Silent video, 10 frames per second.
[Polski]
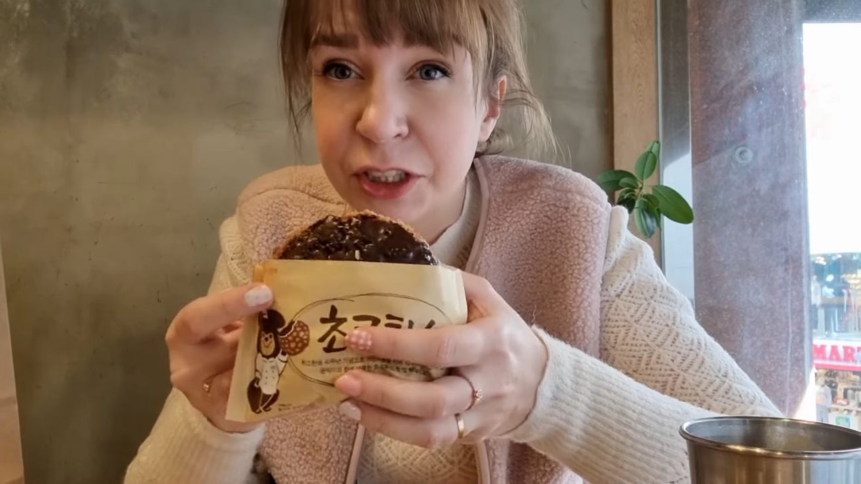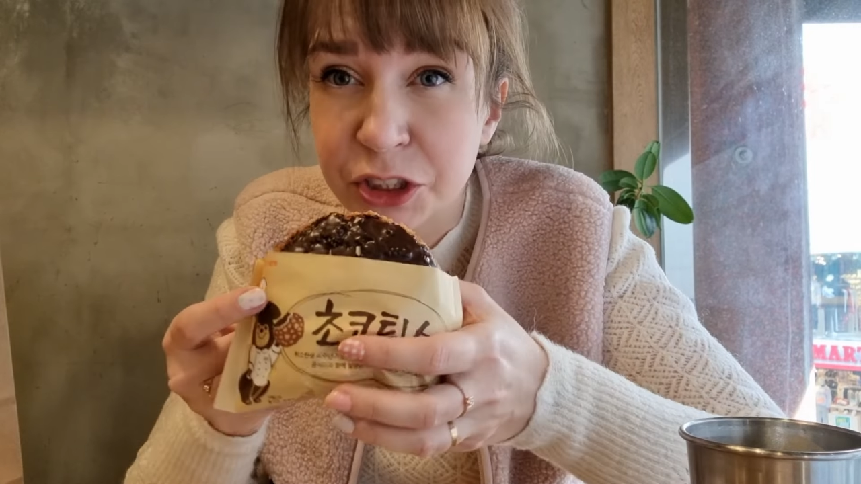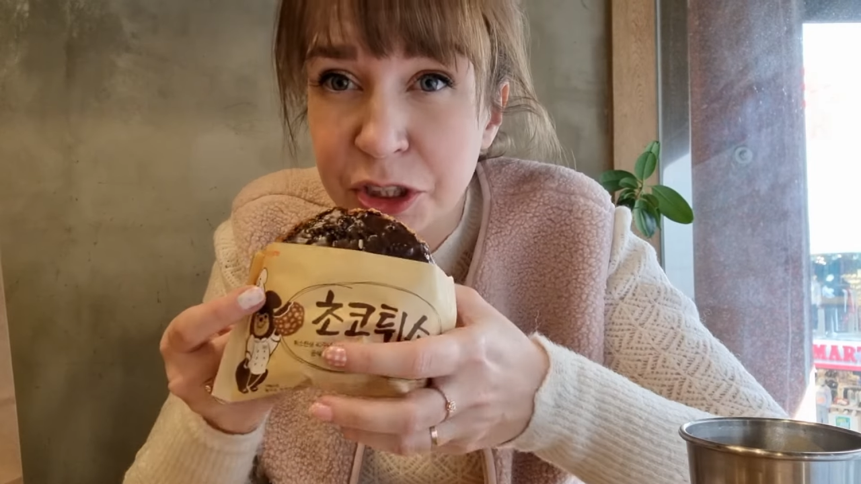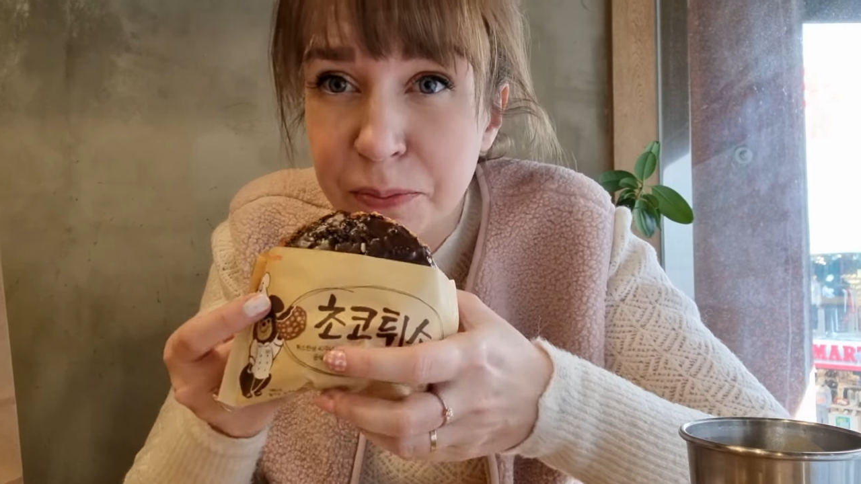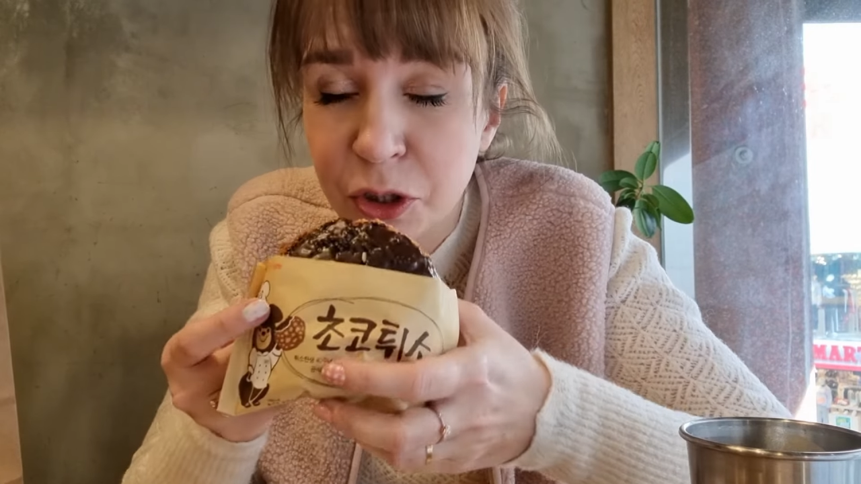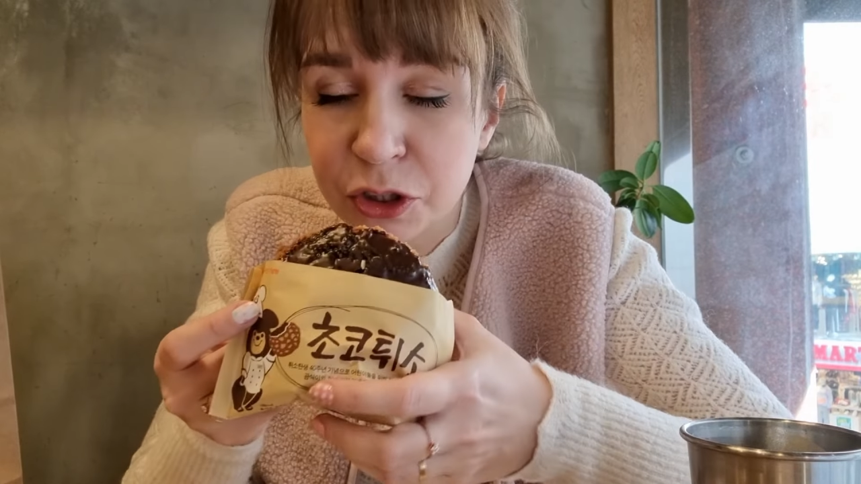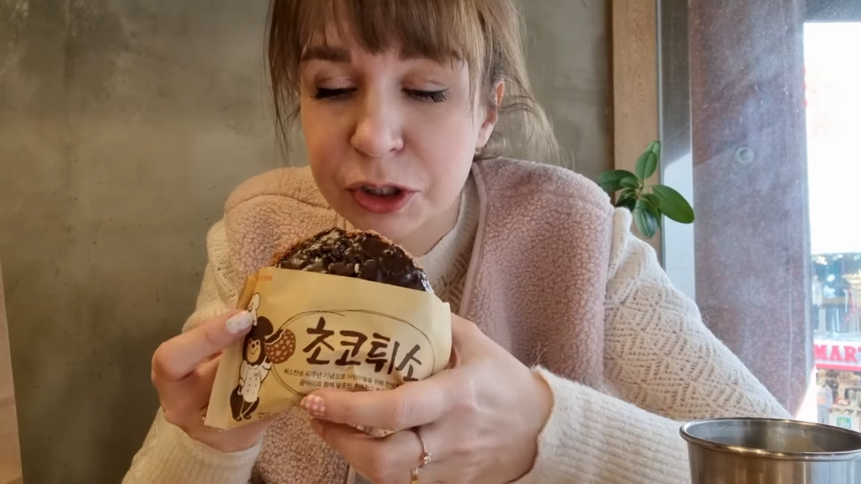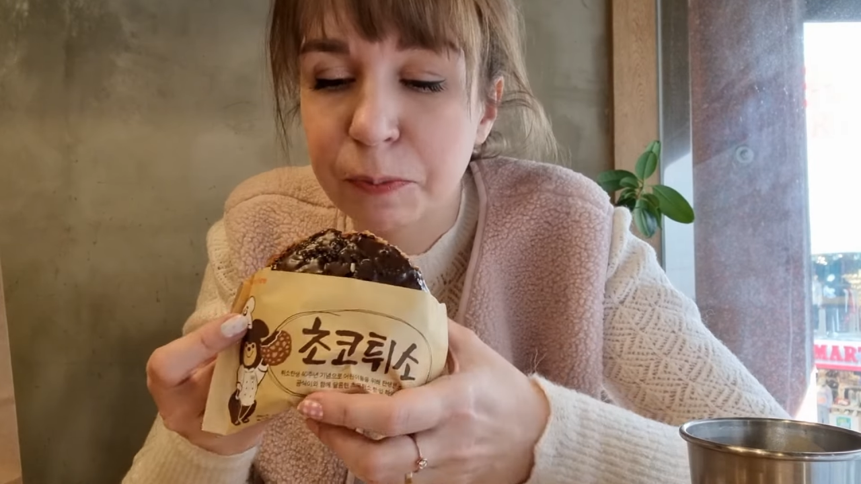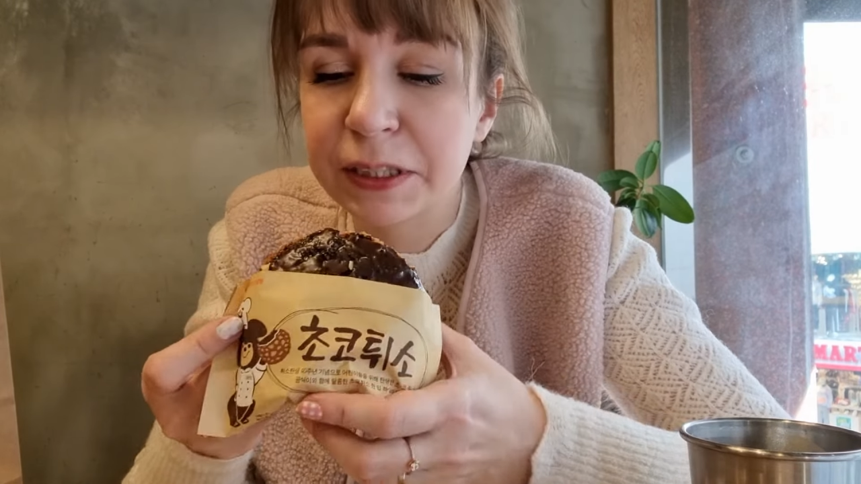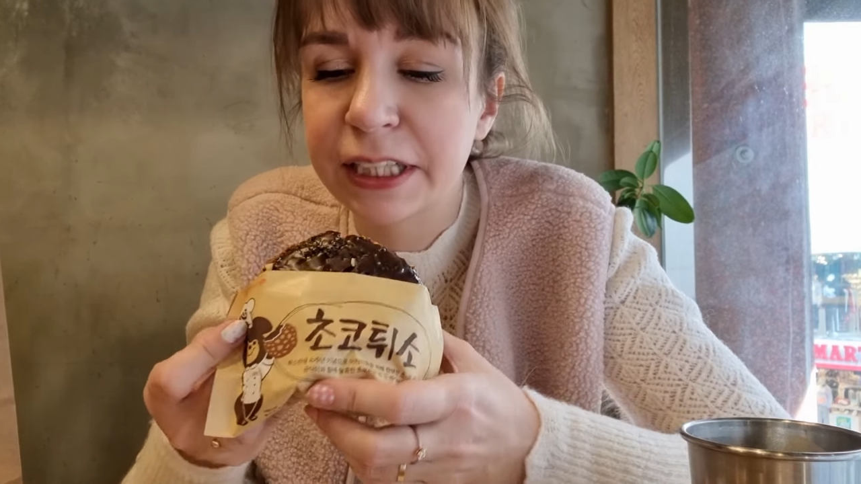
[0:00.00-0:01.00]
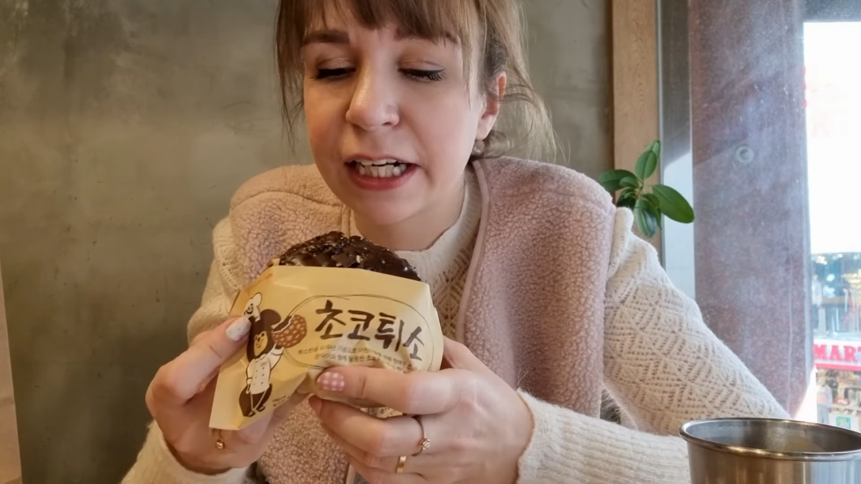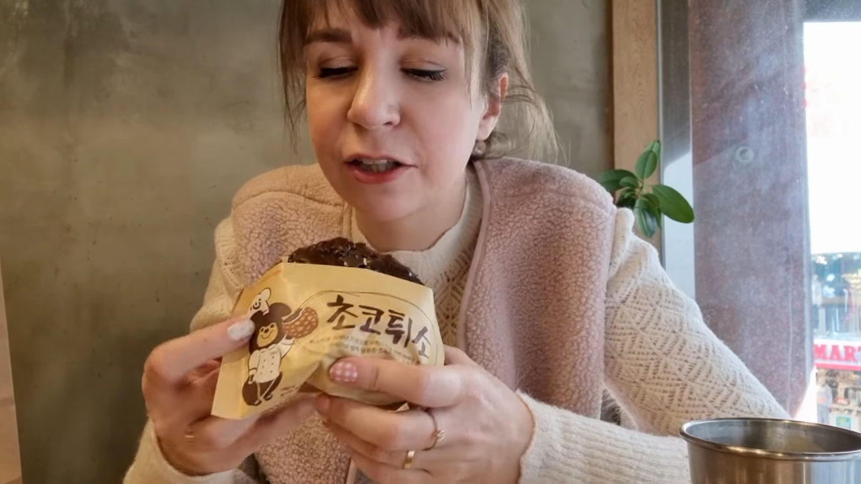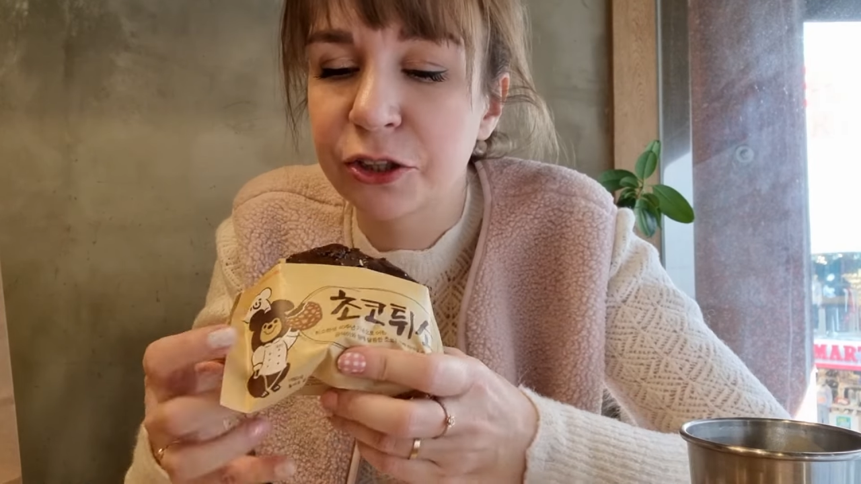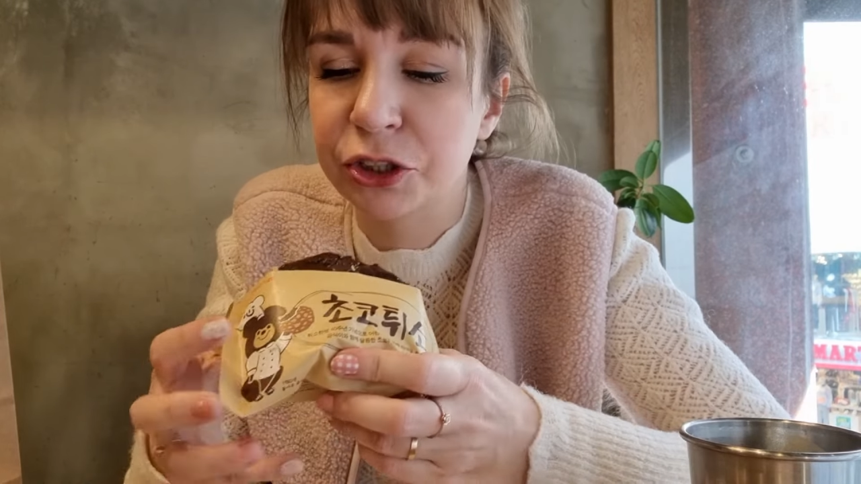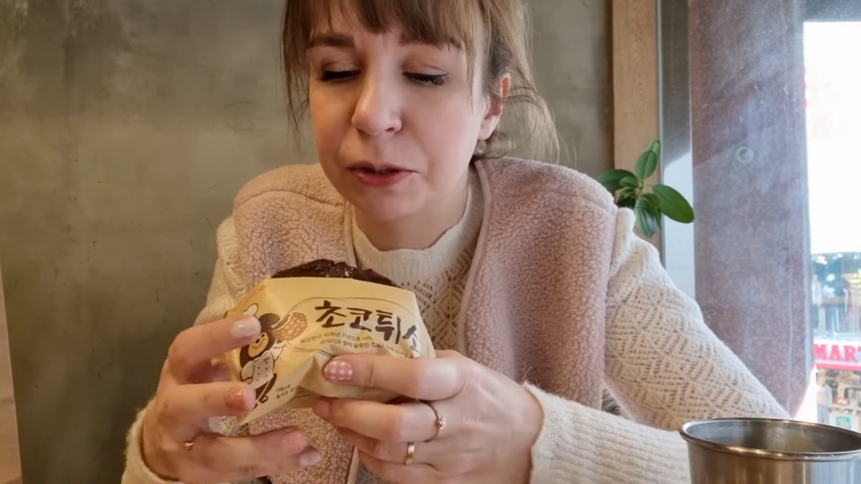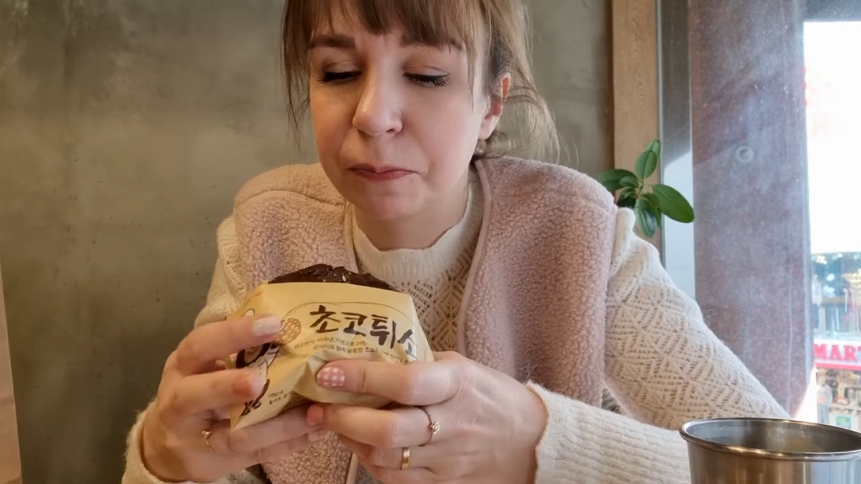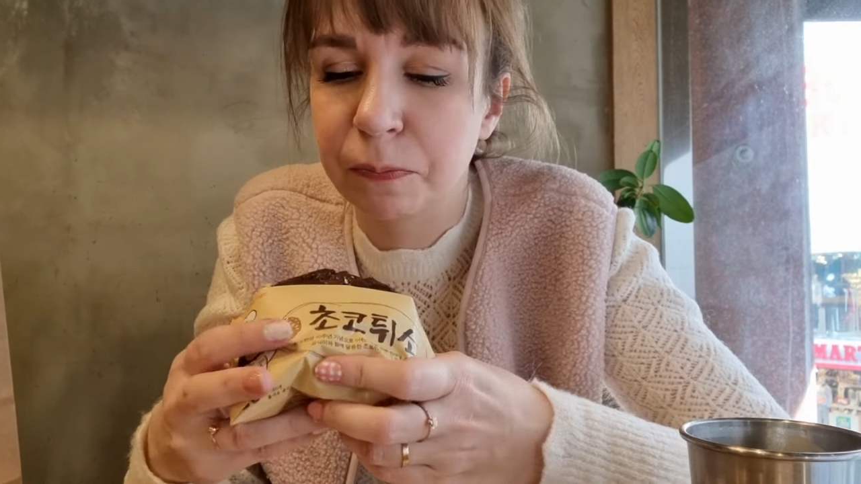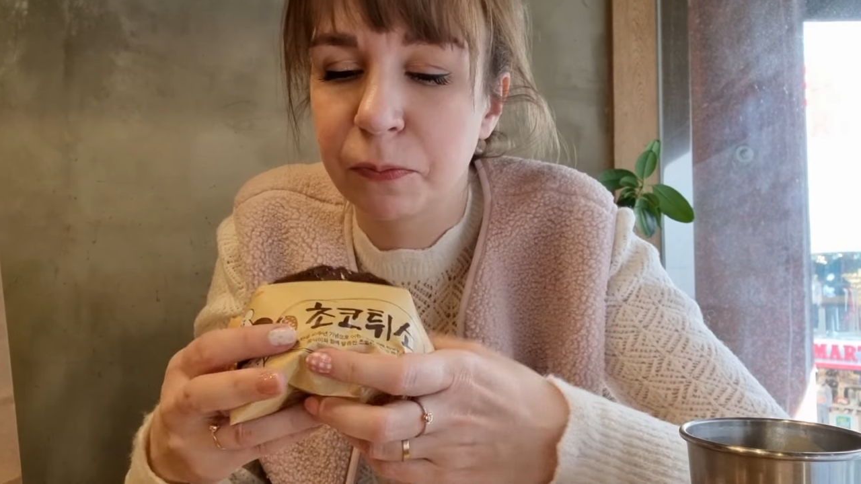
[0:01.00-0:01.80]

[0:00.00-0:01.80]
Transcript: Zacznijmy od specjalności